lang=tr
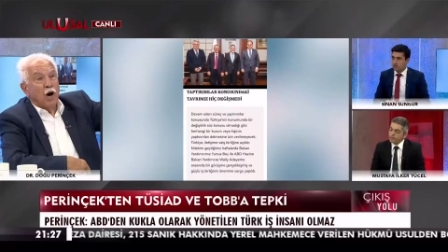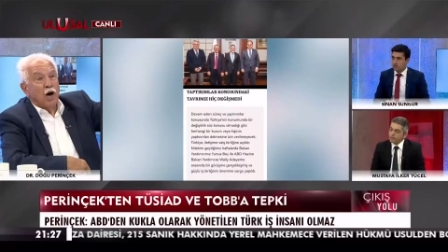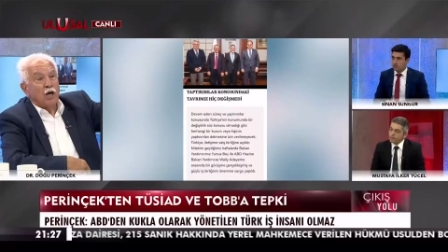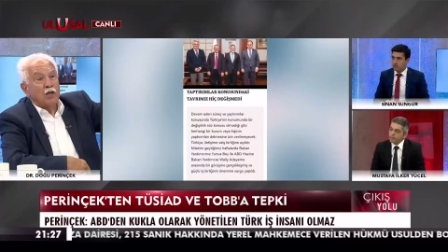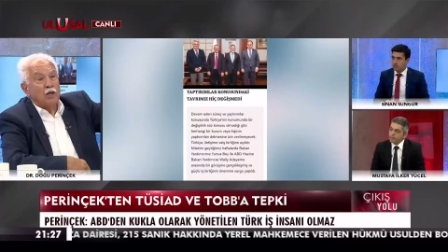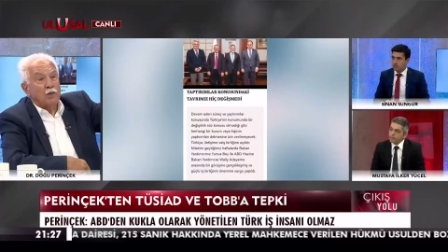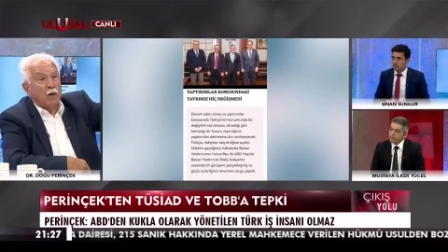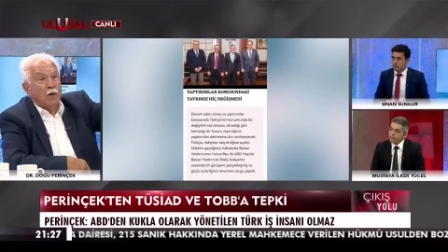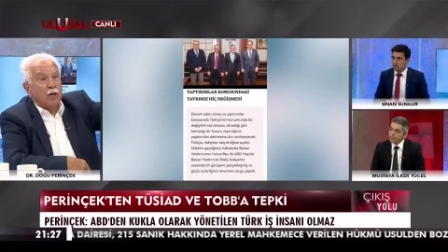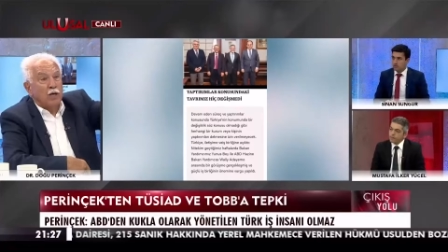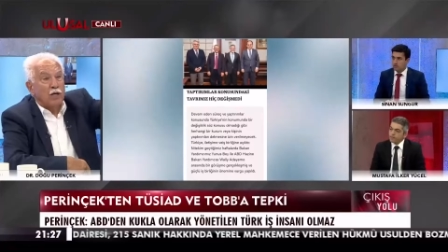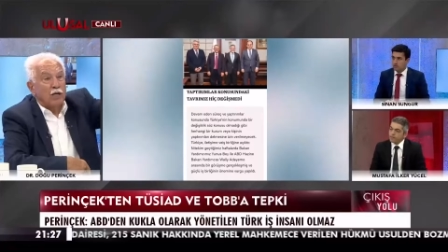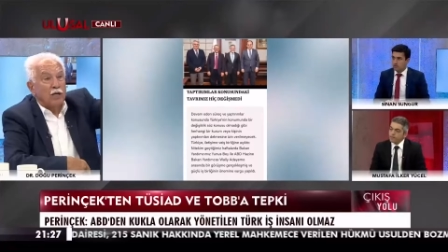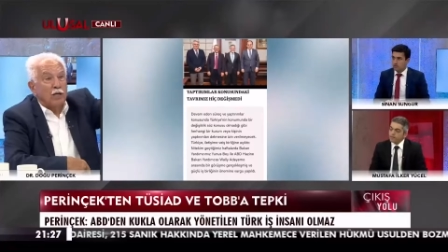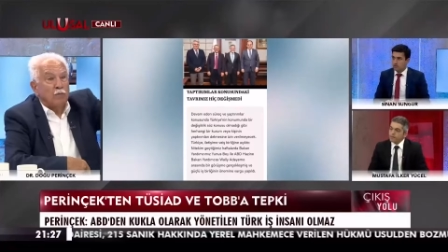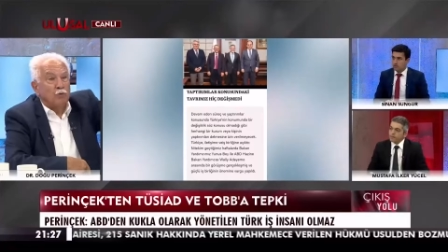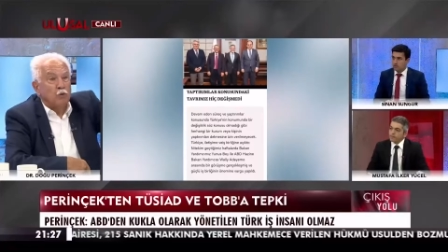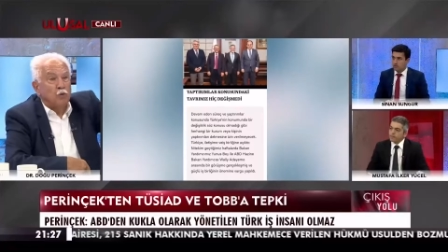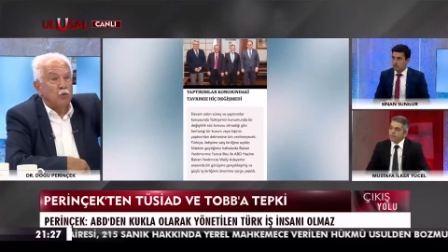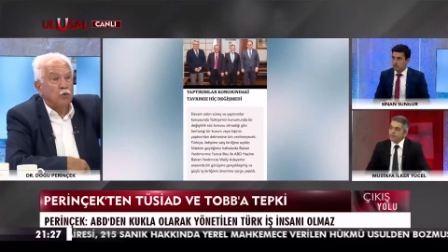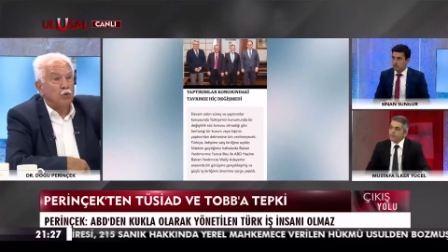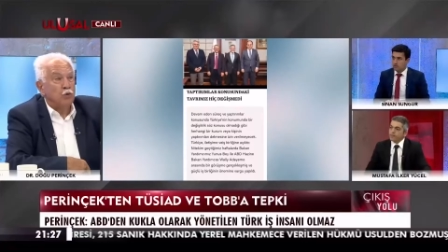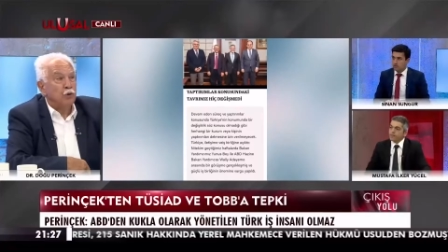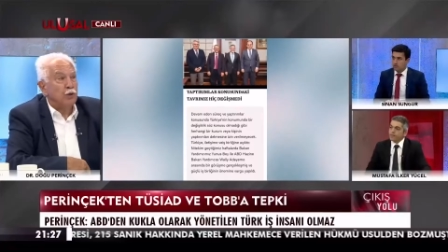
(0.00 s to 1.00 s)
Hadi
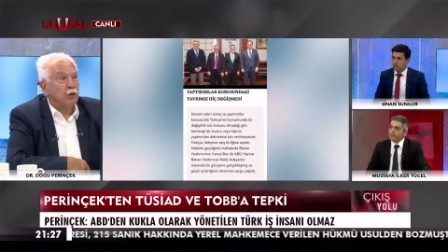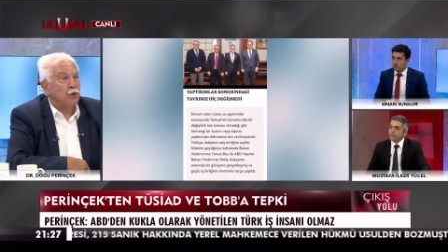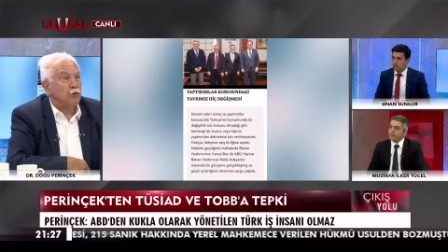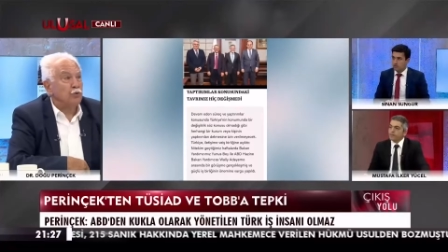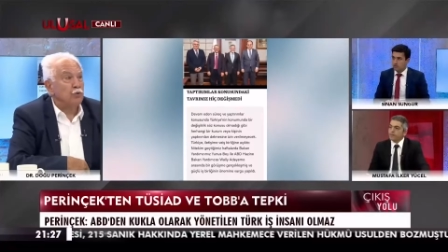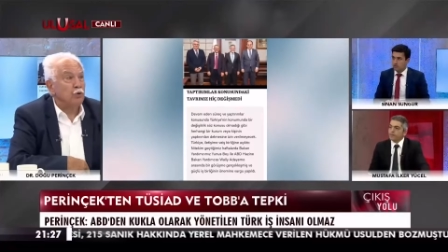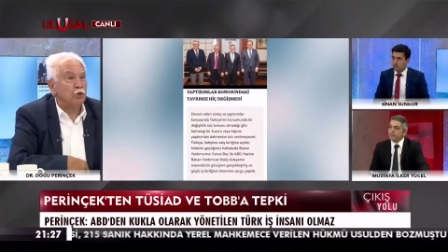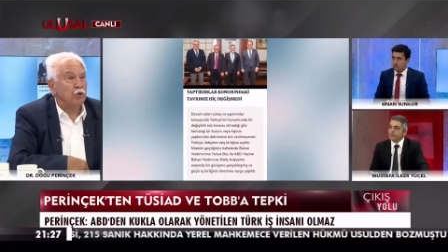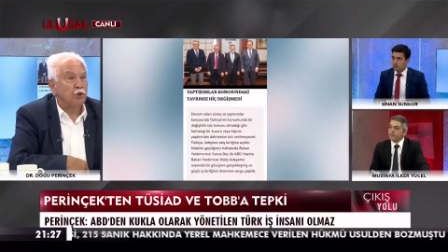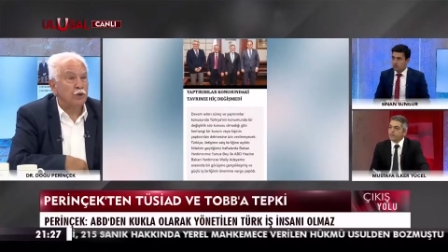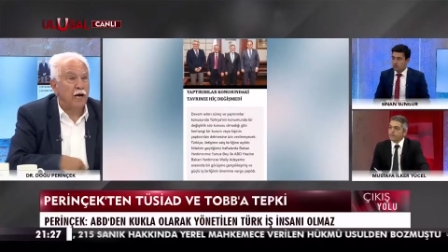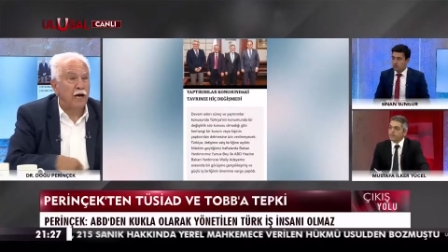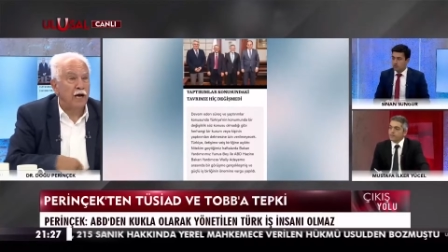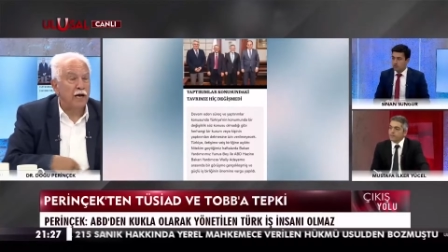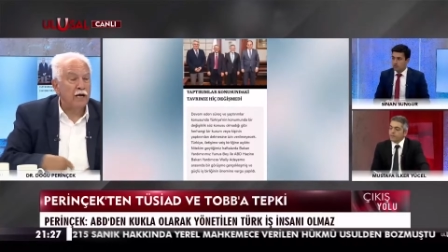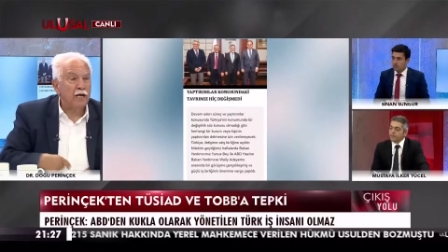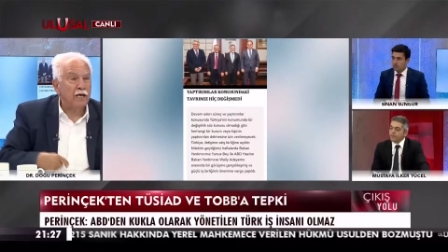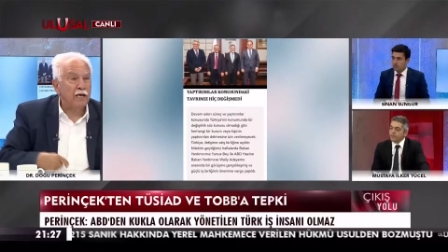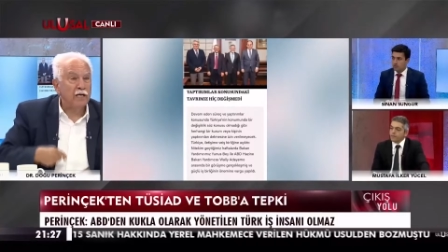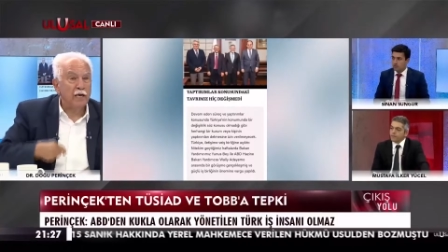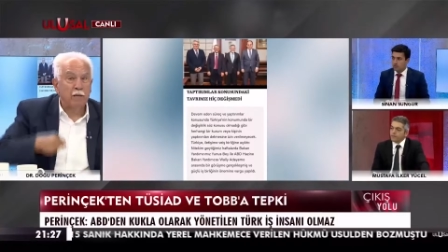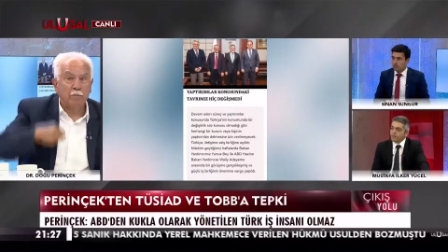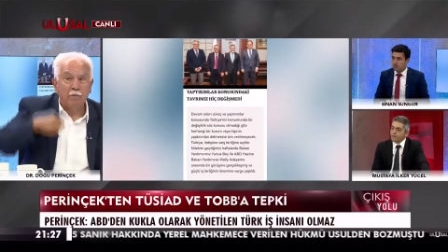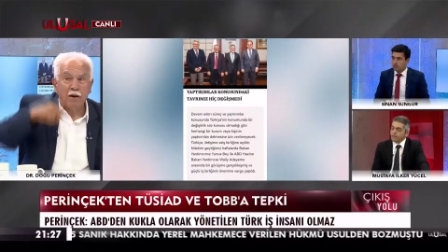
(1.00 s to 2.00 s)
bakalım gücün yetiyorsa
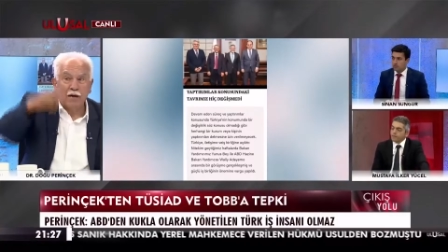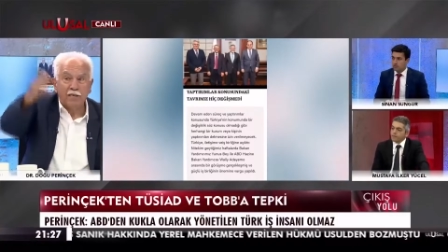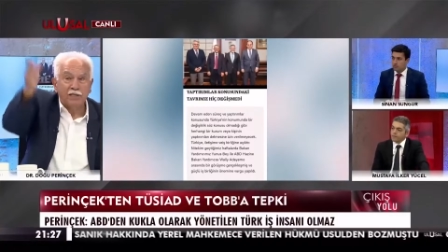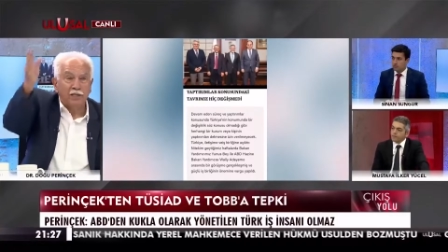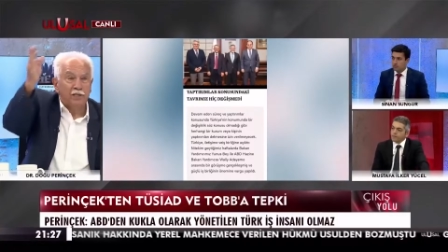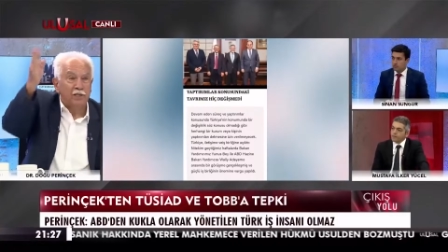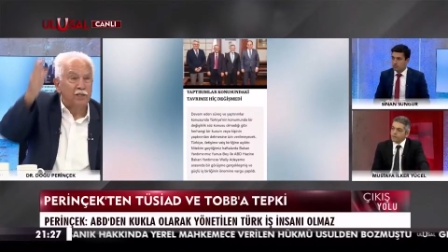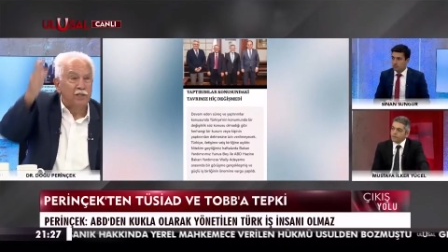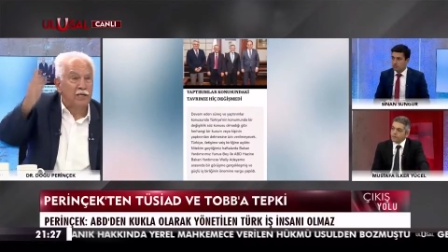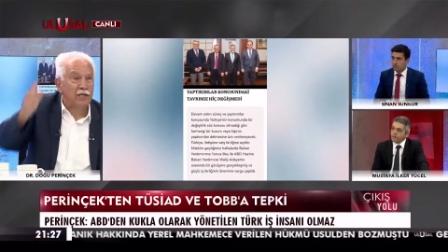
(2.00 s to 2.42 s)
Nebati